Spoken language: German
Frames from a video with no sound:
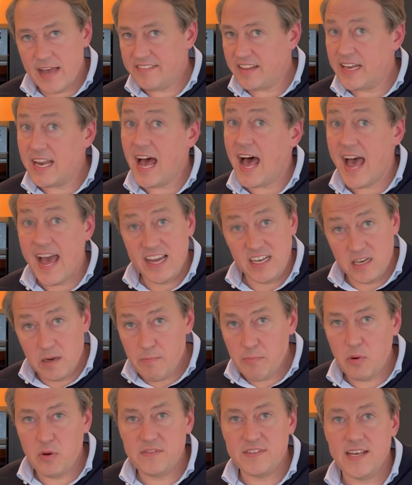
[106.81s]
seine
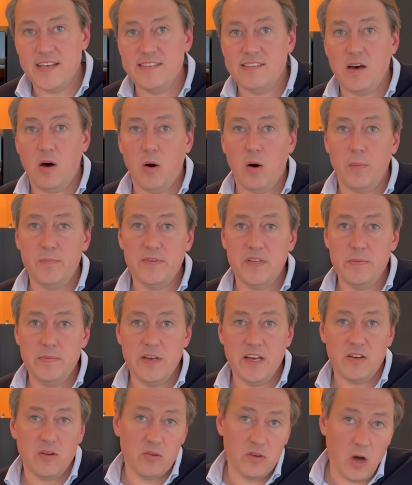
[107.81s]
eigenen Prozesse
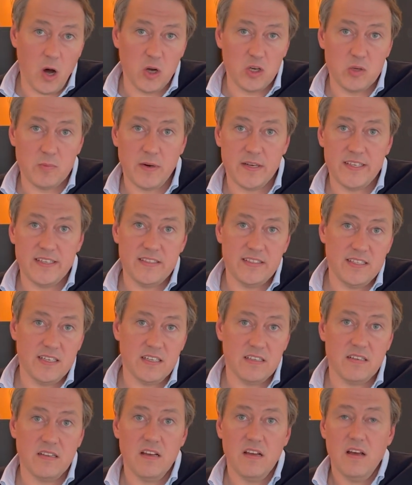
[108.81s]
optimiert und
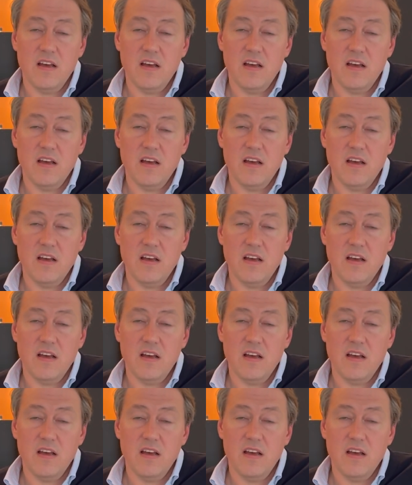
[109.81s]
automatisiert.